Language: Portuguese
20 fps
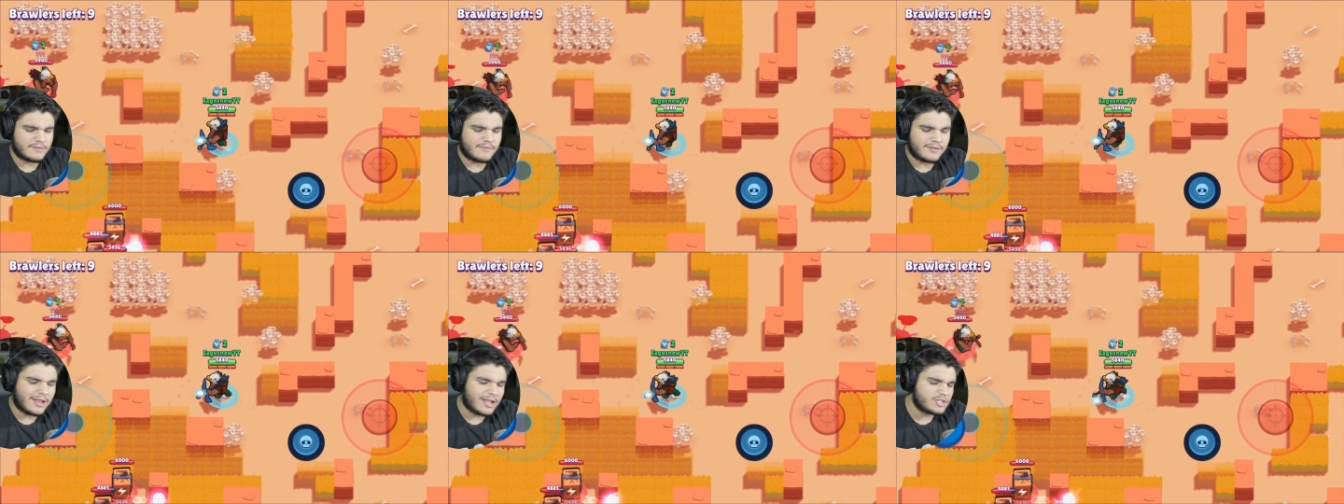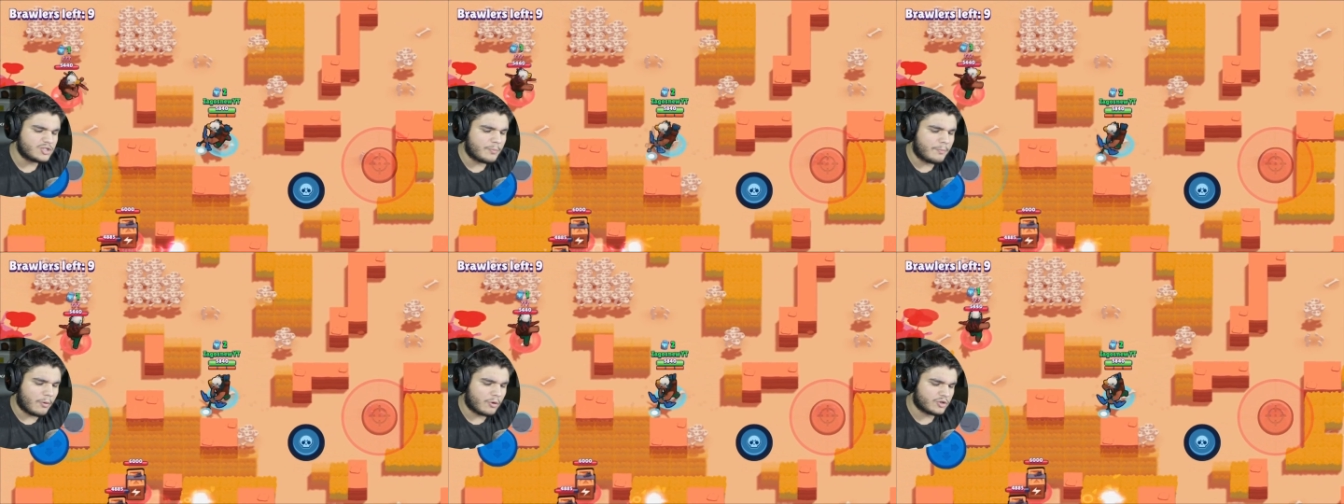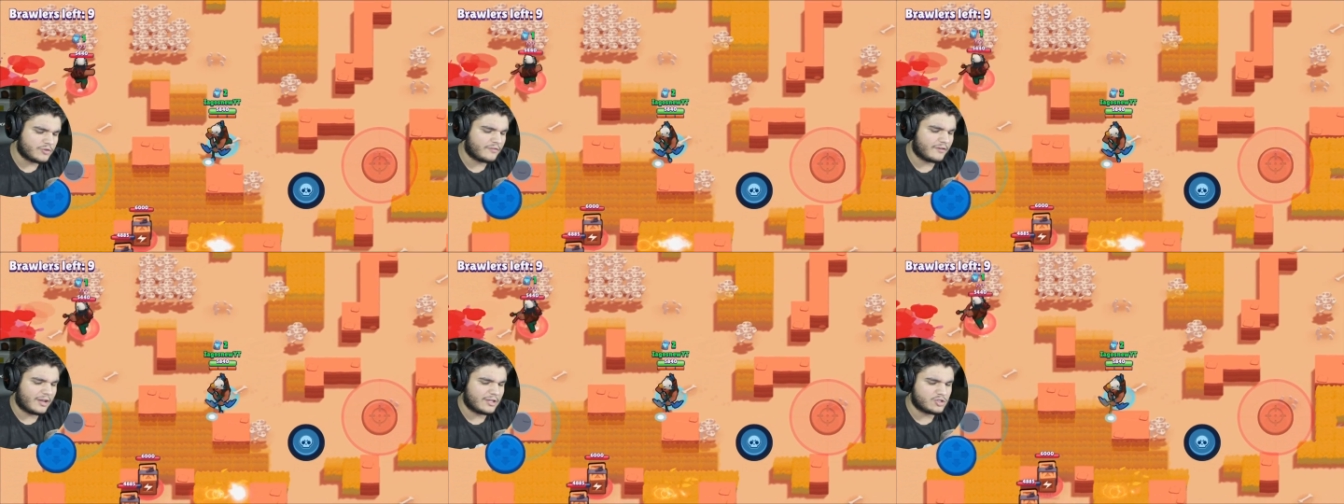Na verdade é um
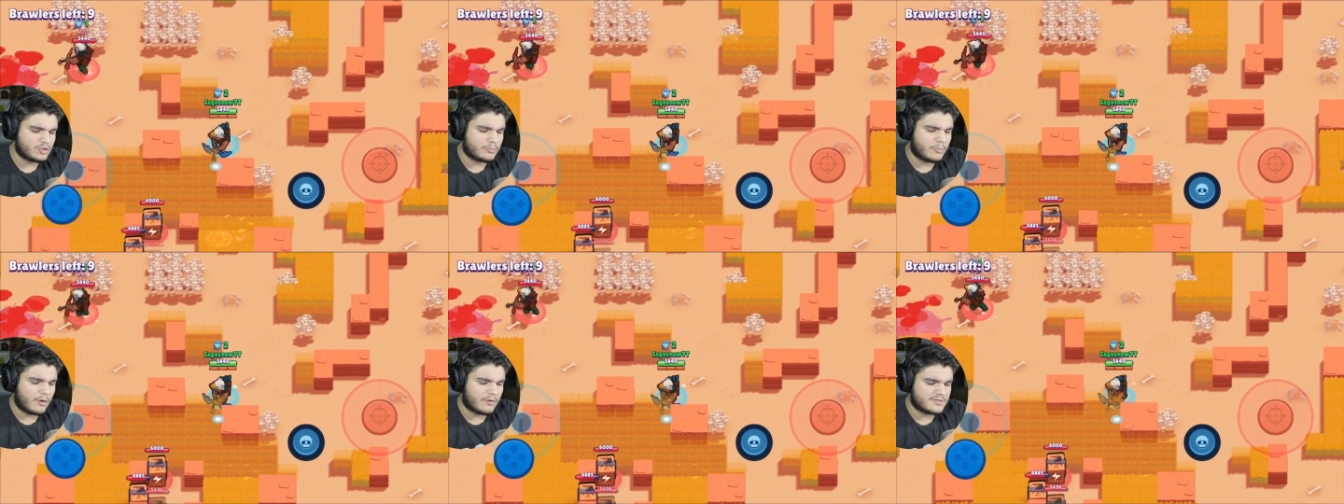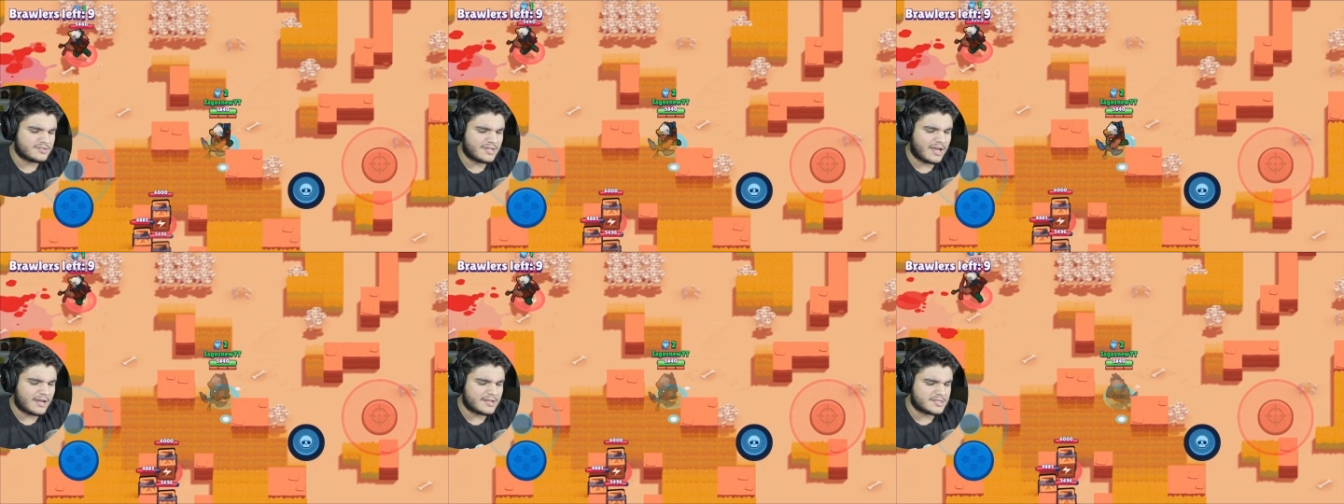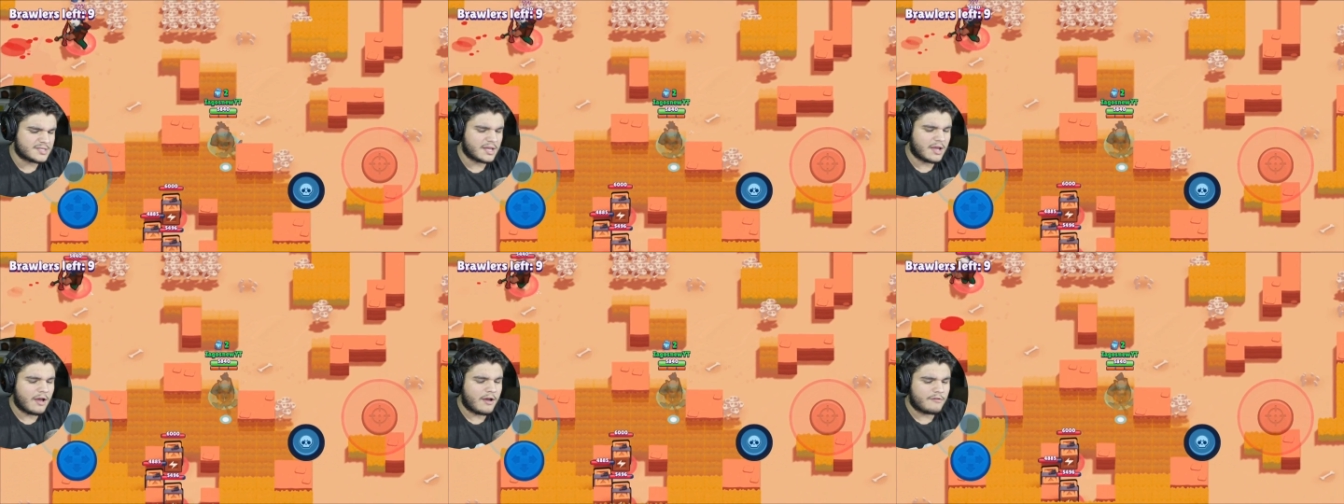pouco diferente no Brawl
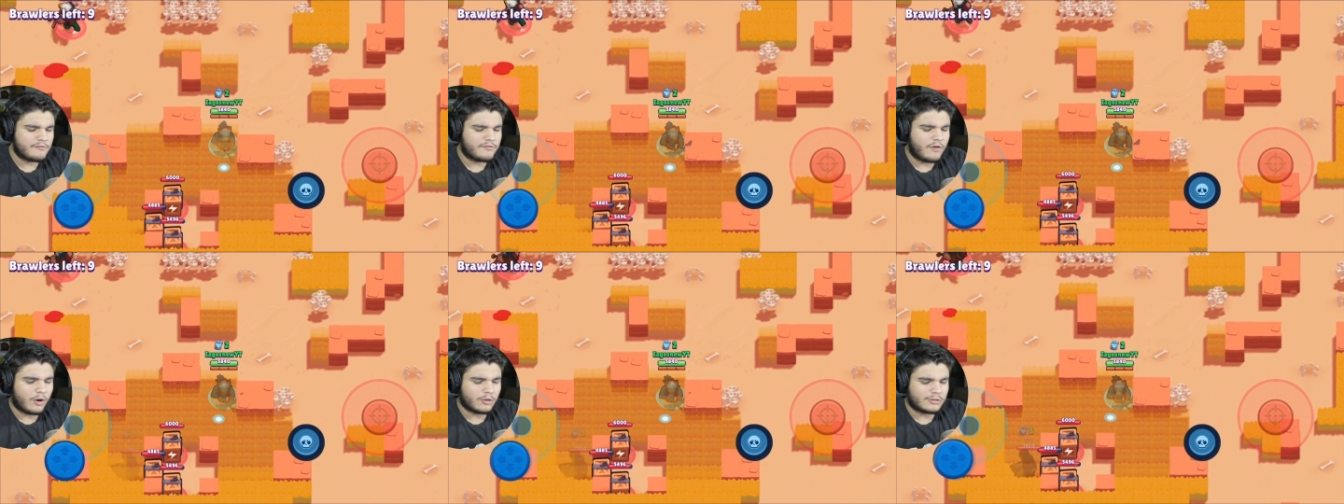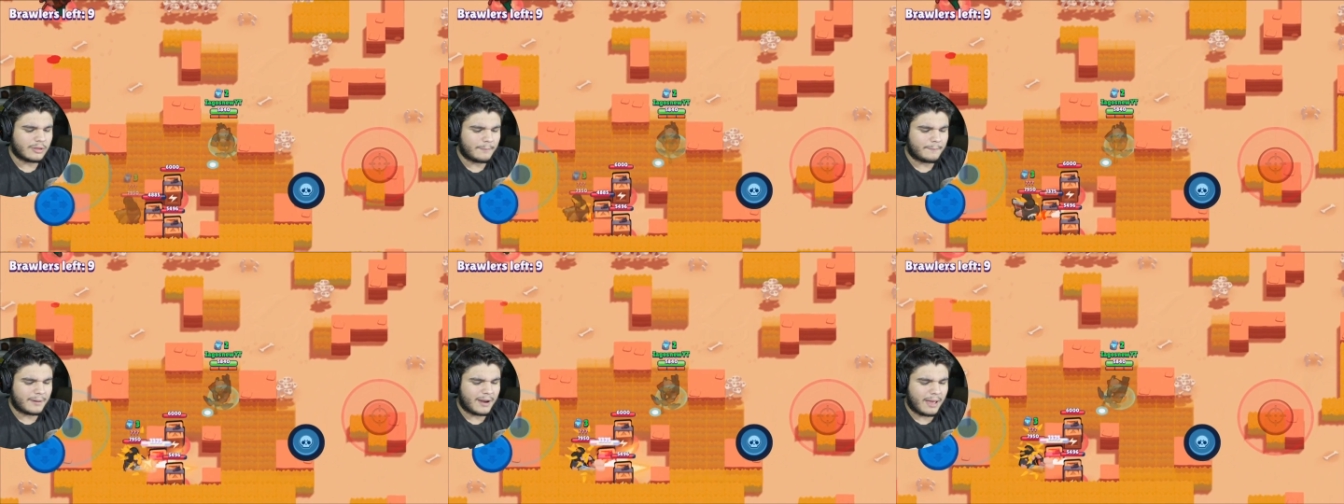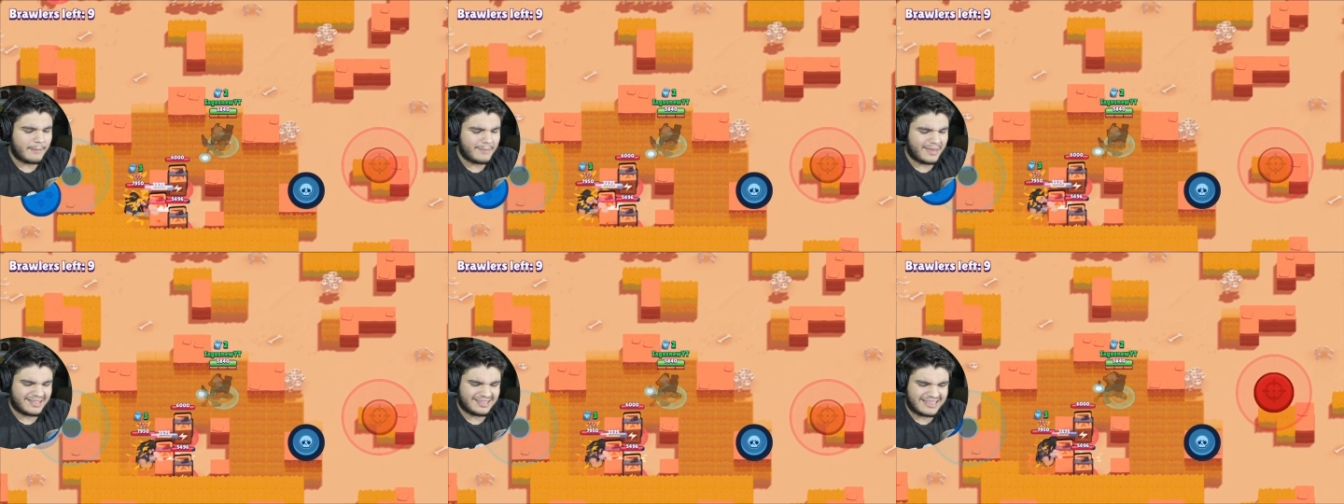Stars, volta
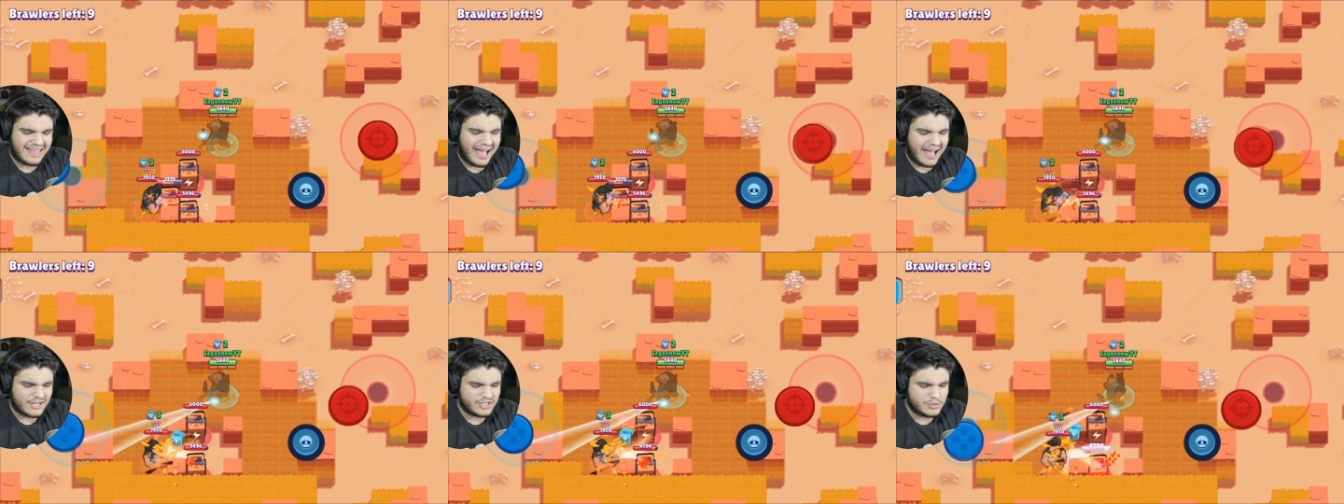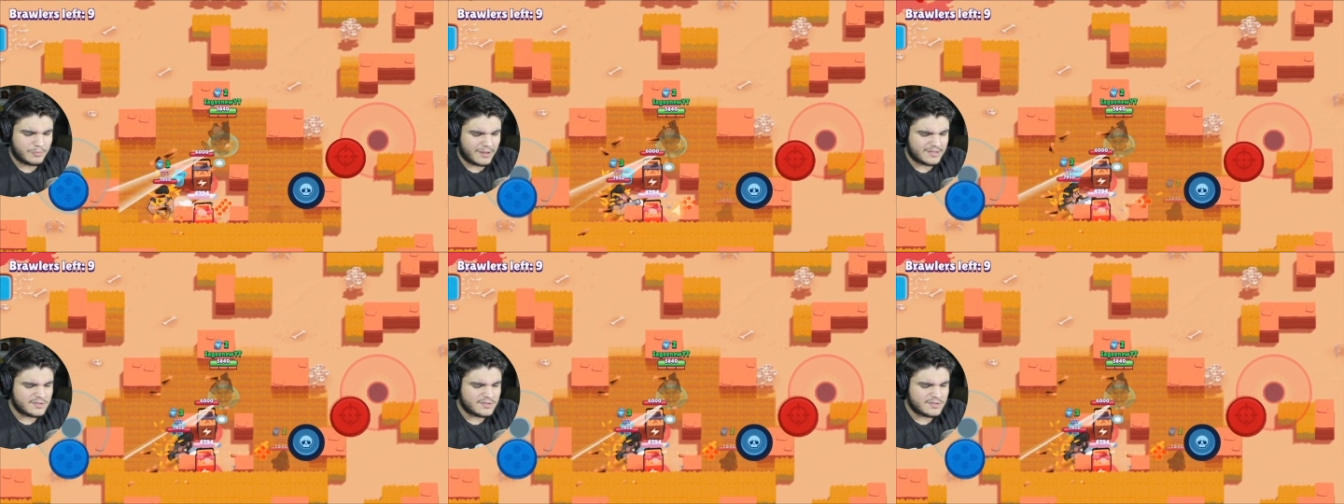pra metade,